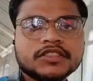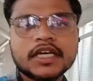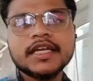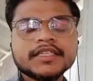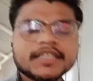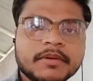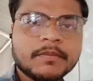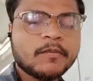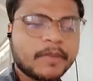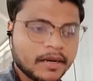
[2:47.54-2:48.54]
विचलेरिया
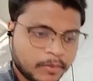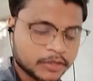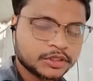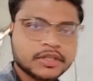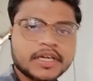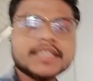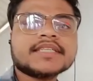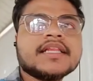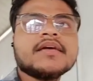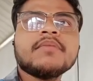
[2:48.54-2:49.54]
भी ओपन हो चुके
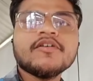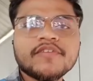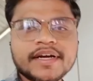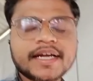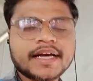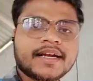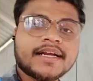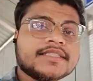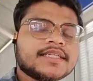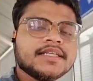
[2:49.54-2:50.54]
हैं संडे खाओ वेट
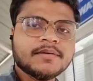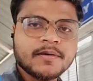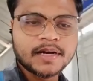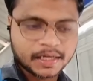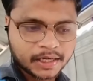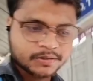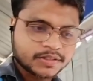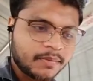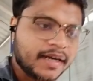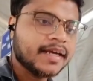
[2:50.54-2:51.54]
कर रहे हैं
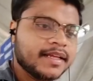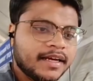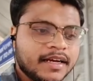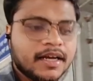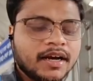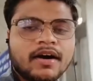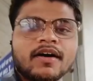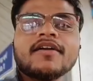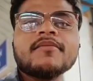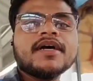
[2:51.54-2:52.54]
लखनऊ से बैठने थे
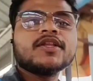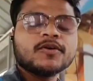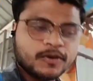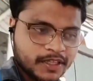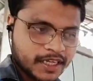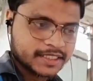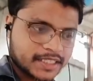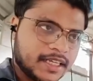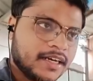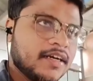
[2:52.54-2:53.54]
और मैं तो बोलिया
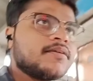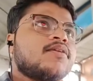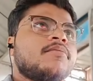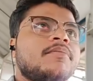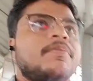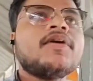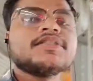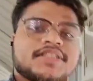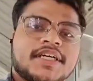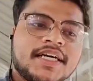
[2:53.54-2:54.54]
फिर तो
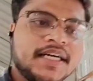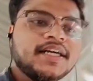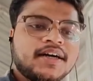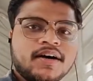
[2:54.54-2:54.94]
पहुँचते हैं